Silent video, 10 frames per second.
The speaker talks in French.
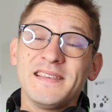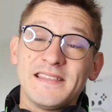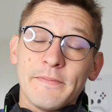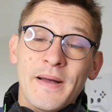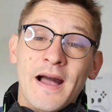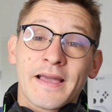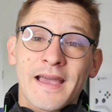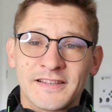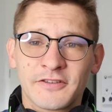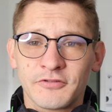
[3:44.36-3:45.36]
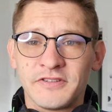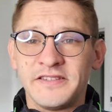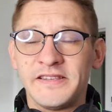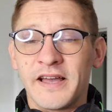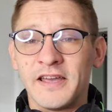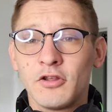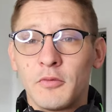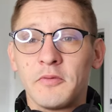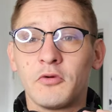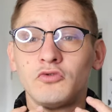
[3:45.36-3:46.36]
ce n'est pas un casque qui sert
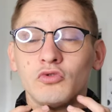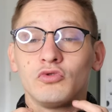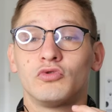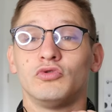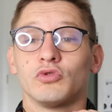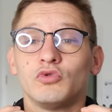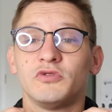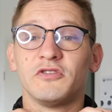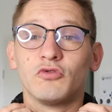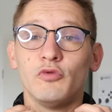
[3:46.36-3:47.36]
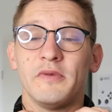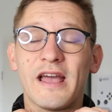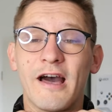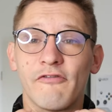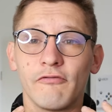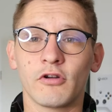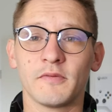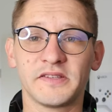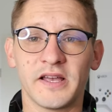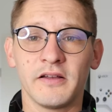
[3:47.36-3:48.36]
énormément autour du cou, surtout si on le met à fond
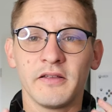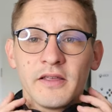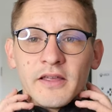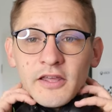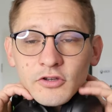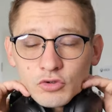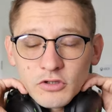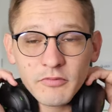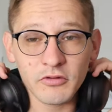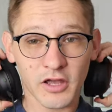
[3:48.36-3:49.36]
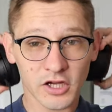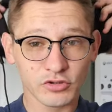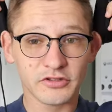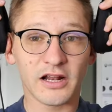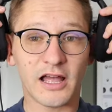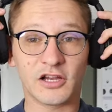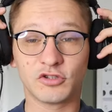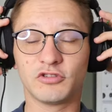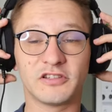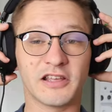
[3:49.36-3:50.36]
comme ça. Et ensuite, bah, on aura juste à le
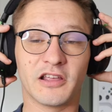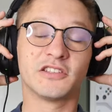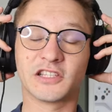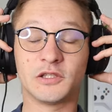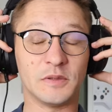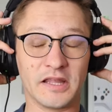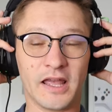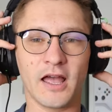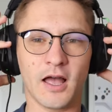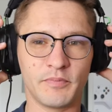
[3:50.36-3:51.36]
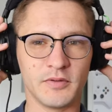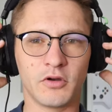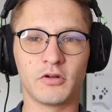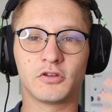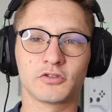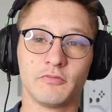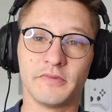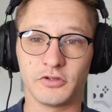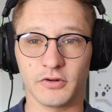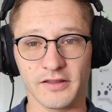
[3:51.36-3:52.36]
réajuster, ce qui se fait très rapidement lorsqu'on le
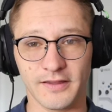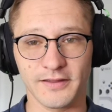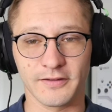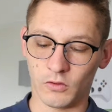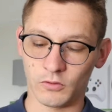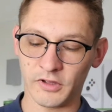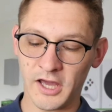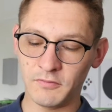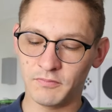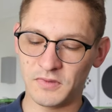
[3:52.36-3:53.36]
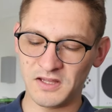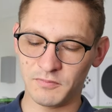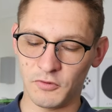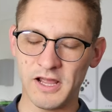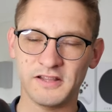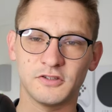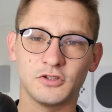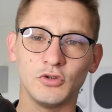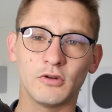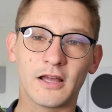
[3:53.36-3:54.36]
met sur la tête. On aura une petite molette
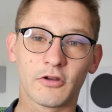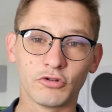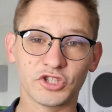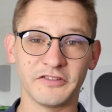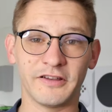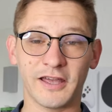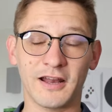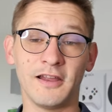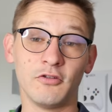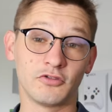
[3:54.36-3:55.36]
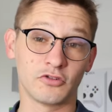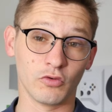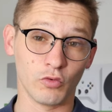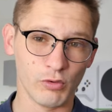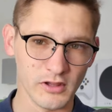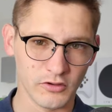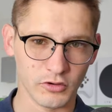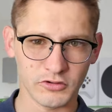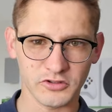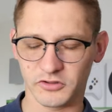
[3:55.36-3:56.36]
sur la gauche qui va régler le son
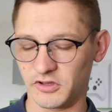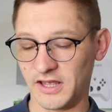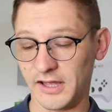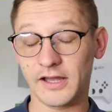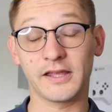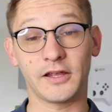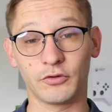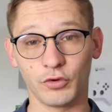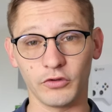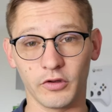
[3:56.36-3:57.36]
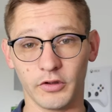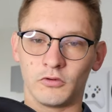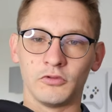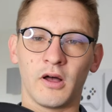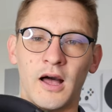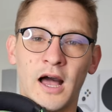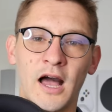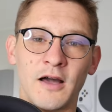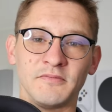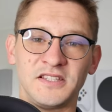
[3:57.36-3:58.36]
Windows et rien d'autre. On
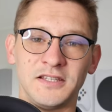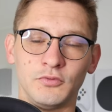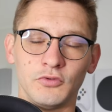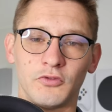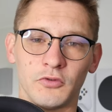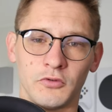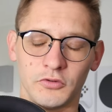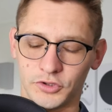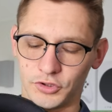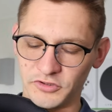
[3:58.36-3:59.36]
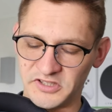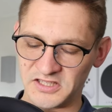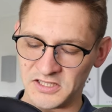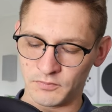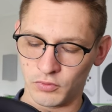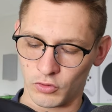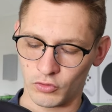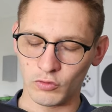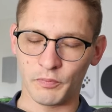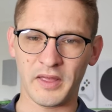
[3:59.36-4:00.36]
aura un petit bouton juste ici pour
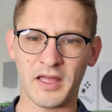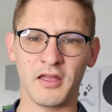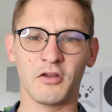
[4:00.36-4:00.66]
couper